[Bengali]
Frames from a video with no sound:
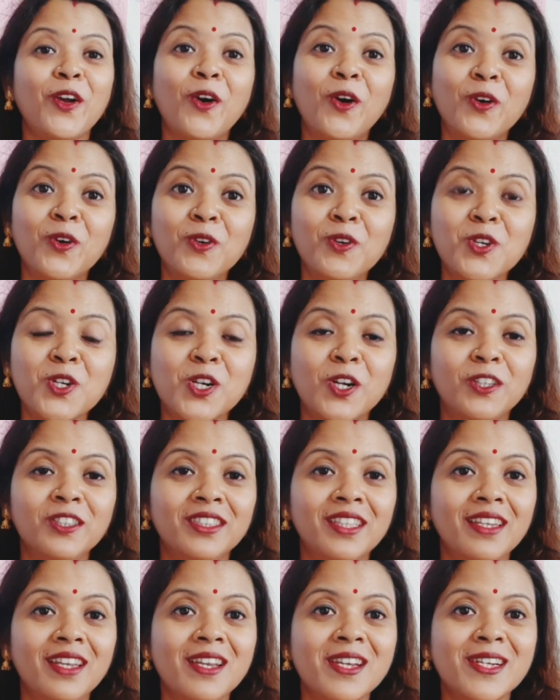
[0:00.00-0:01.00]
কখনো
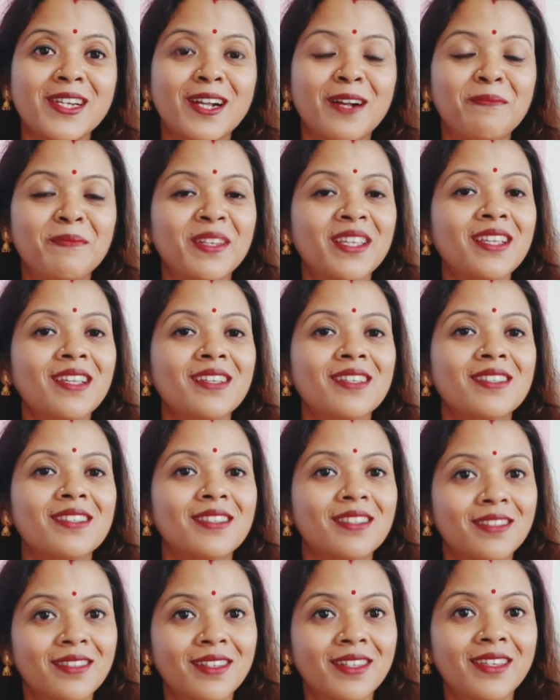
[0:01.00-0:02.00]
সন্তানের সামনে
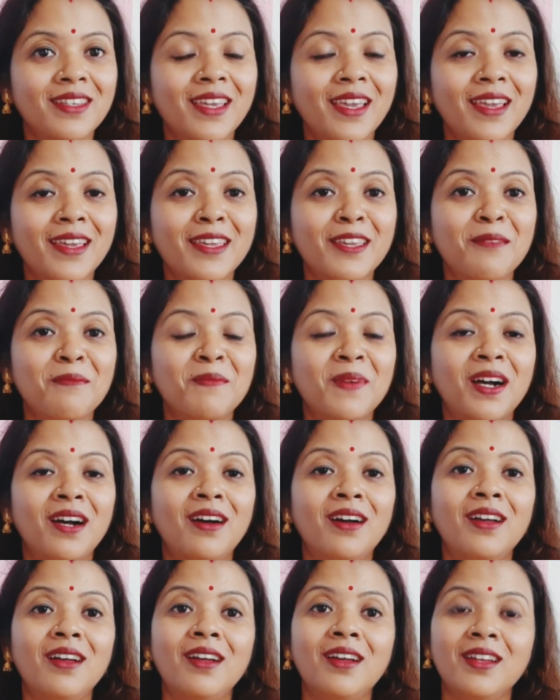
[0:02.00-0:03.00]
স্ত্রীকে কিংবা
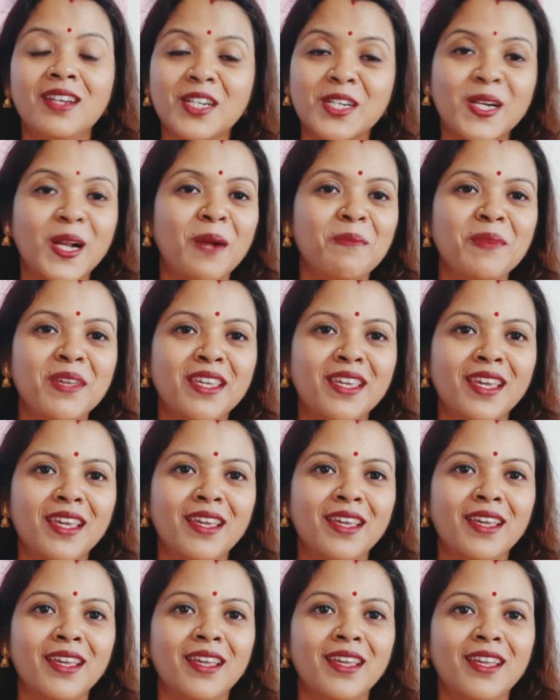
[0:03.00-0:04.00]
স্বামীকে
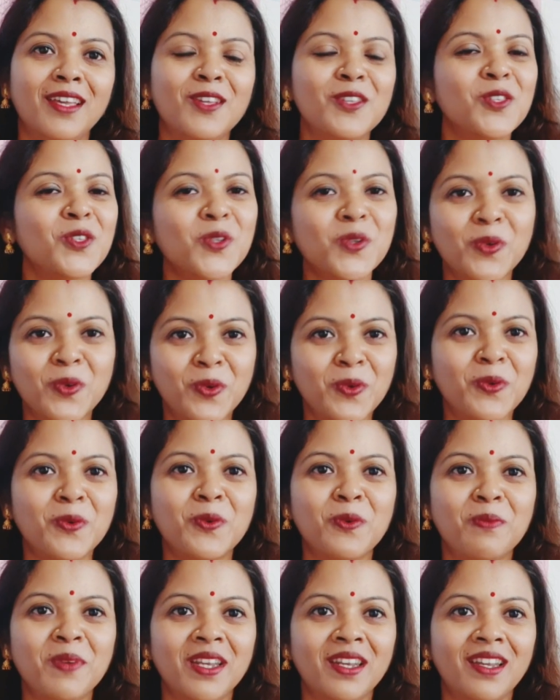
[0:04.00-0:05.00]
ছোট
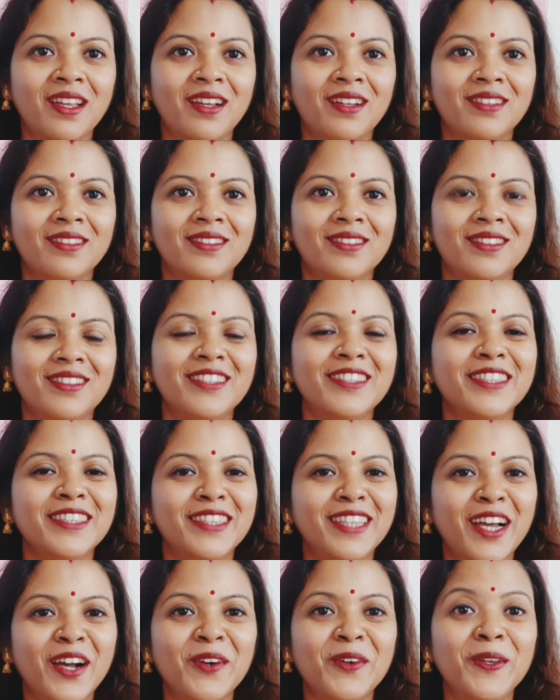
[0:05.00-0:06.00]
করবেন না
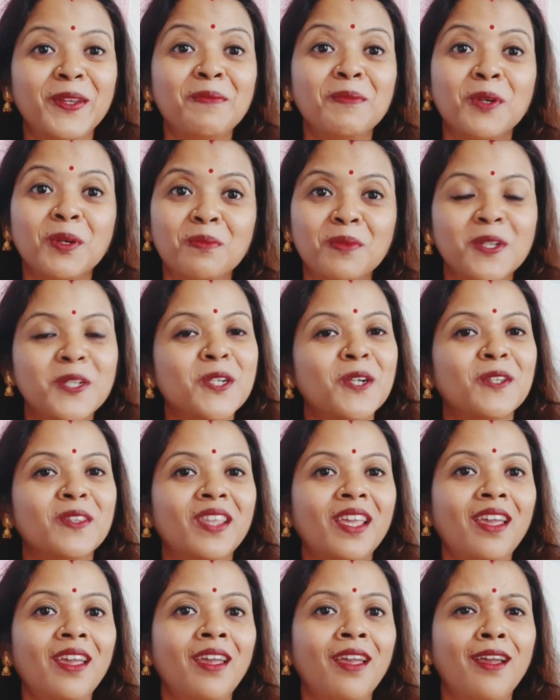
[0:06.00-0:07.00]
তাহলে
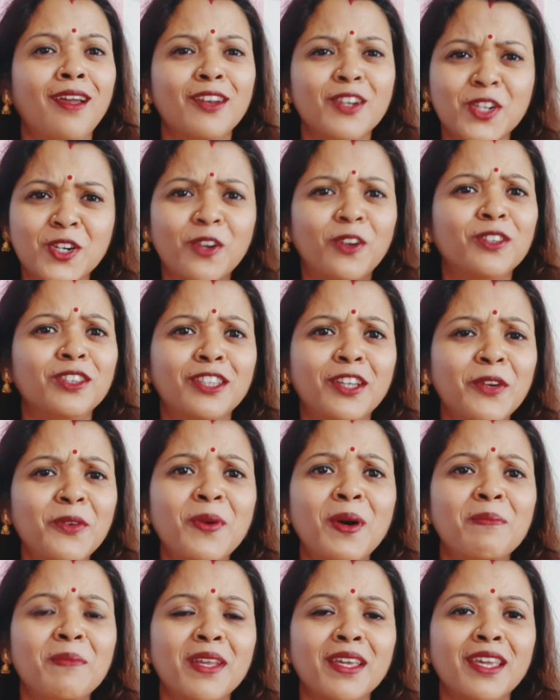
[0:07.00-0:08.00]
ভবিষ্যতে সন্তানও
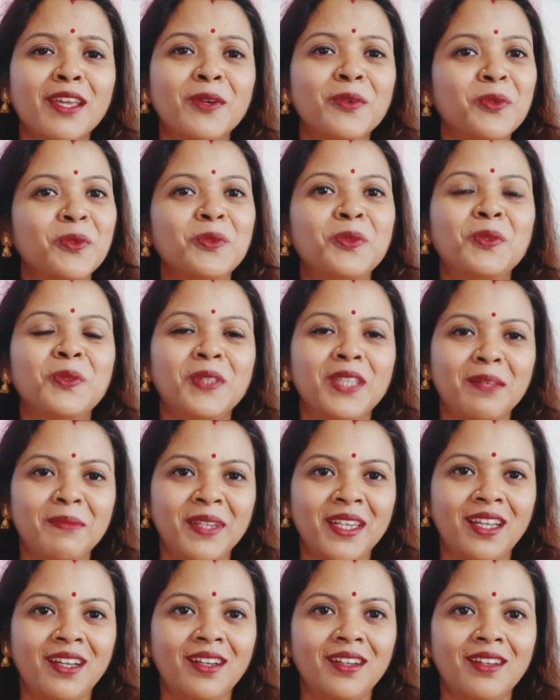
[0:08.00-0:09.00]
আপনাকে গুরুত্ব দেবে
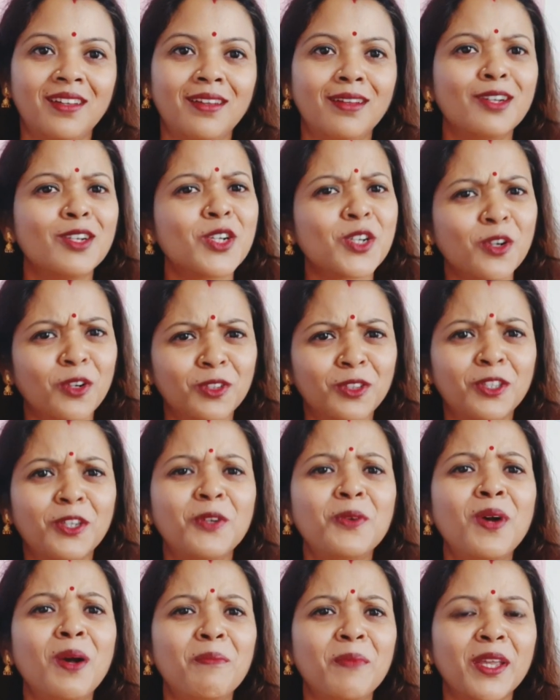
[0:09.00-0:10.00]
না
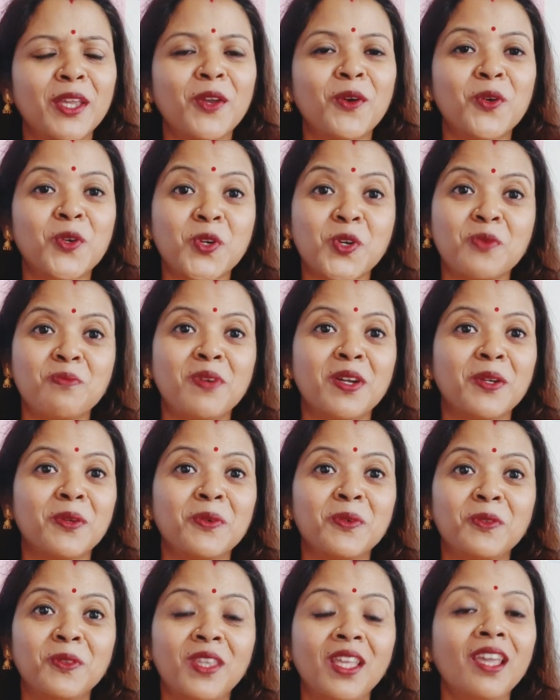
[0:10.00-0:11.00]
সন্তানও আপনাকে অসম্মান
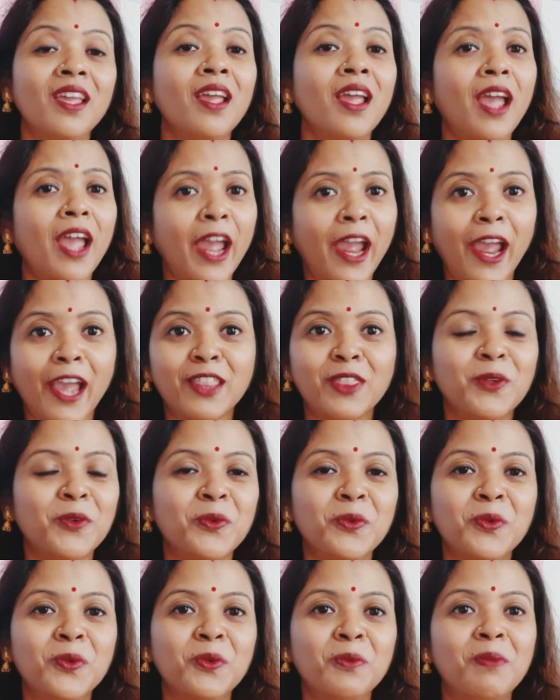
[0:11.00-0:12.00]
করতে
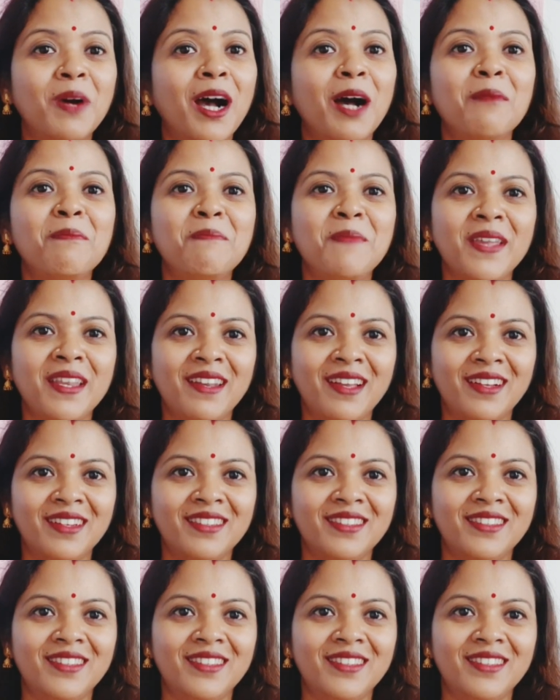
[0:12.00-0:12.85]
এতটুকু ভাববে না